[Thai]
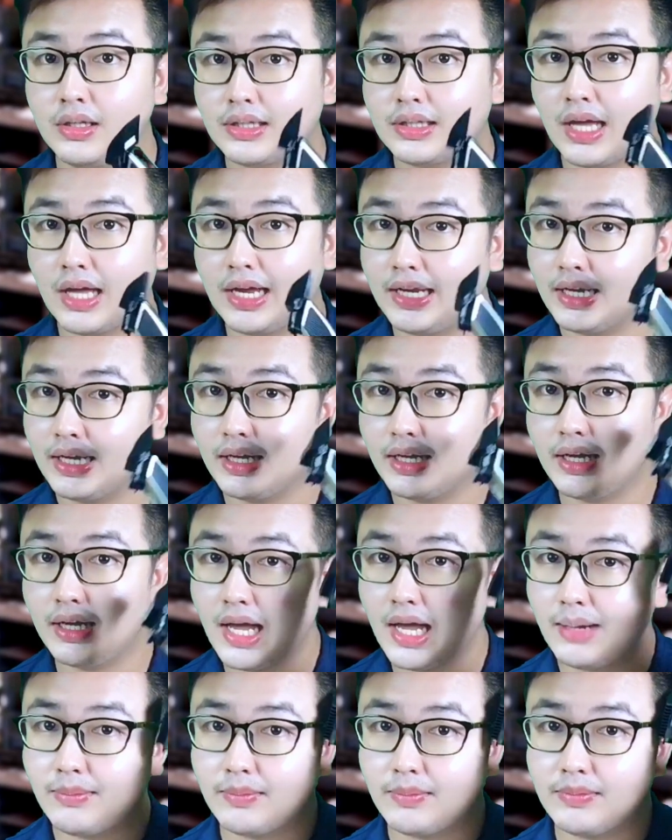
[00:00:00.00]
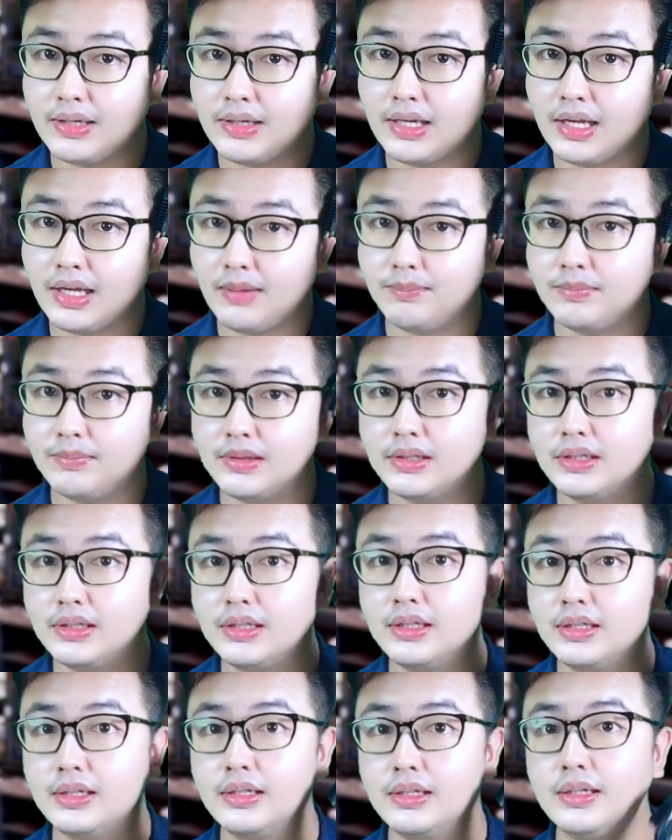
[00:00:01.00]
ไถข้างๆแบบนี้นะครับปึ๊
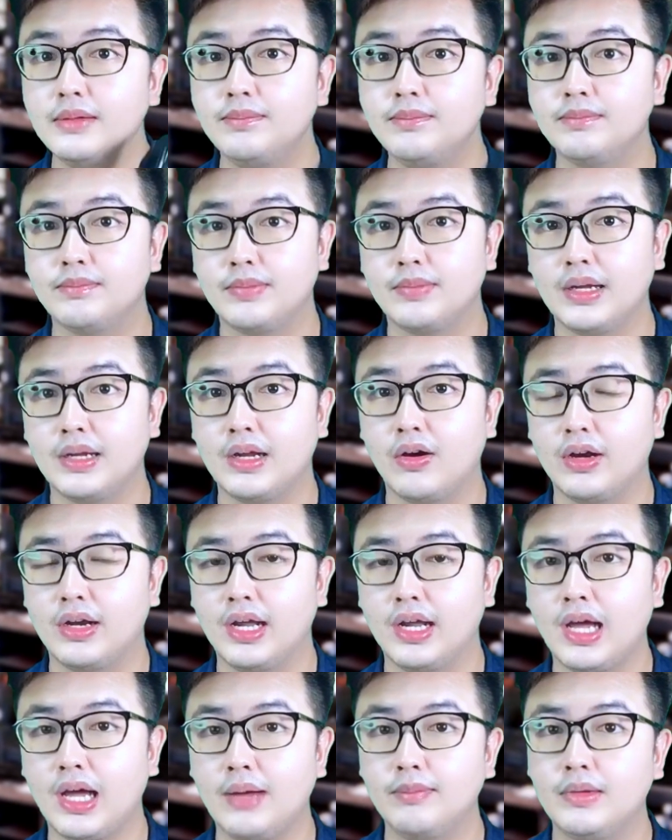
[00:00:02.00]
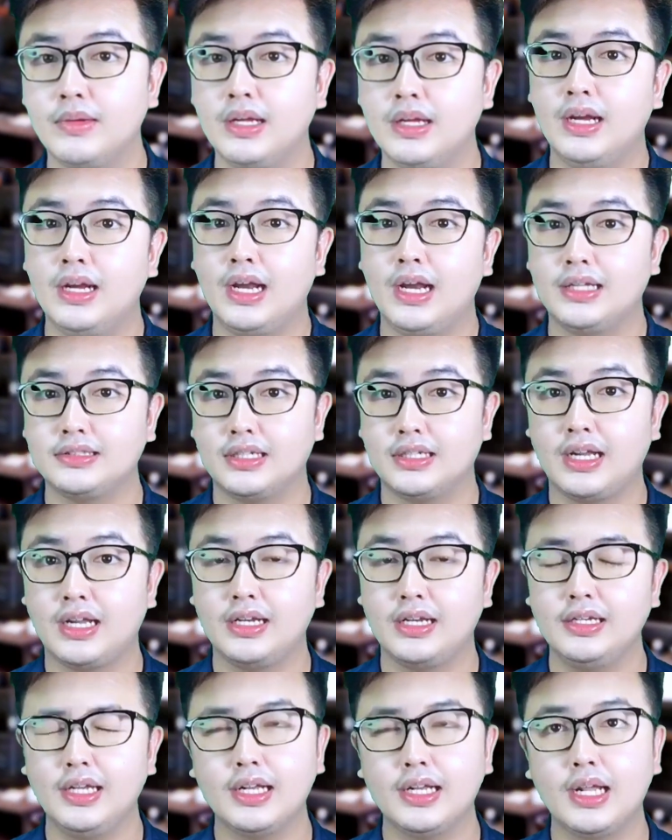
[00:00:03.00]
บไปก่อนนะครับหลังจากนั้น
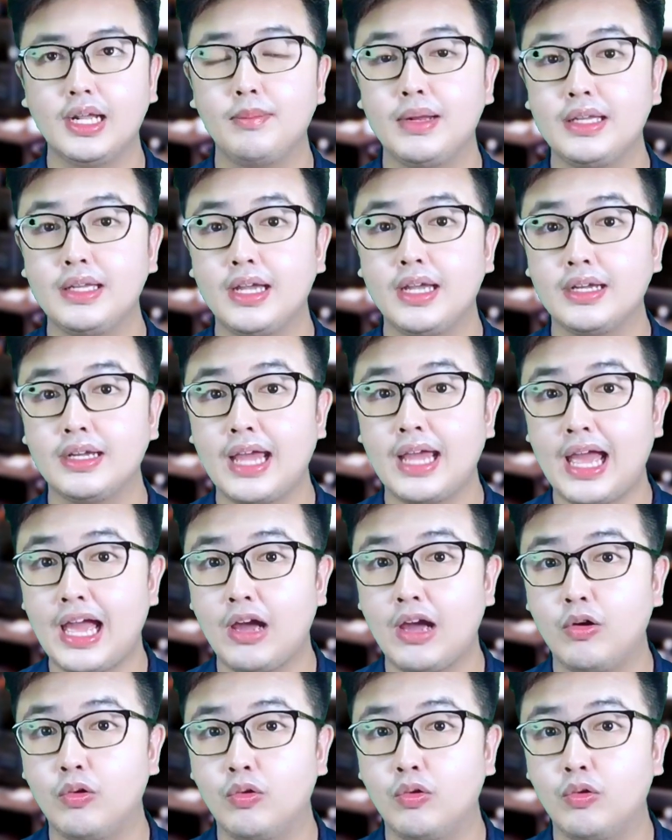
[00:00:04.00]
เนี่ยถ้ามันยังยาว